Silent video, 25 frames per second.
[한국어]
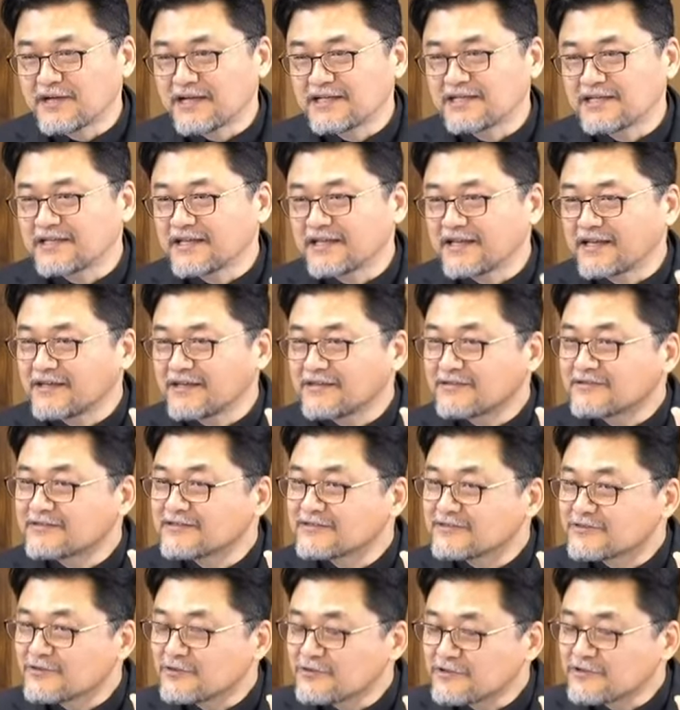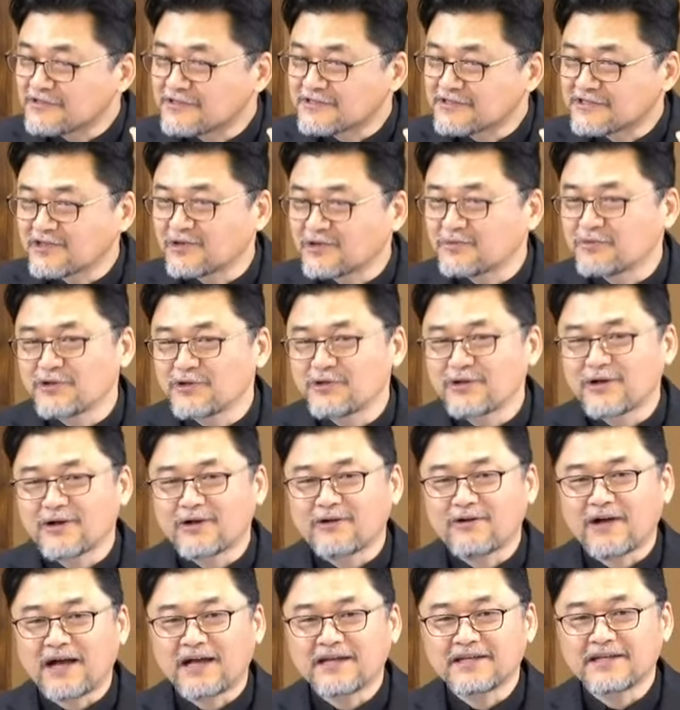아이에게 소리를
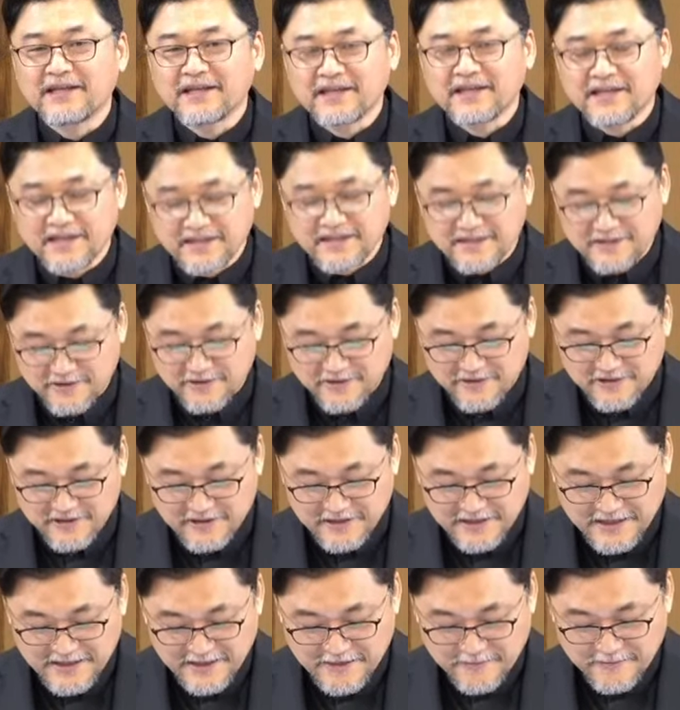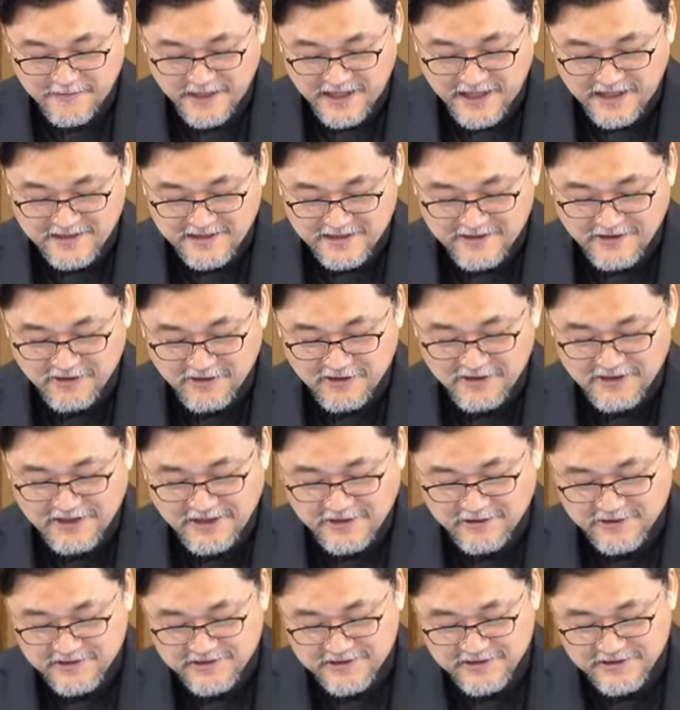들어보려고 아이에게 때로는 말을 걸기도
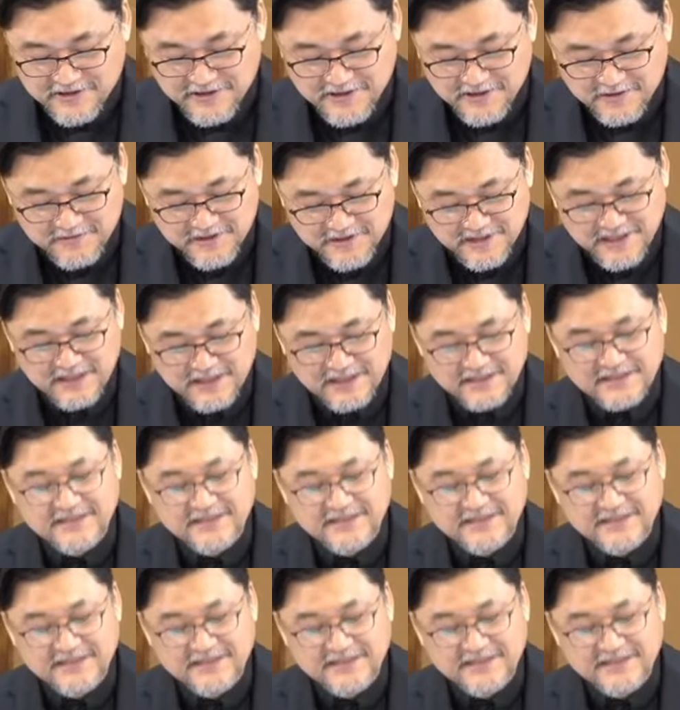하고 그럴 겁니다.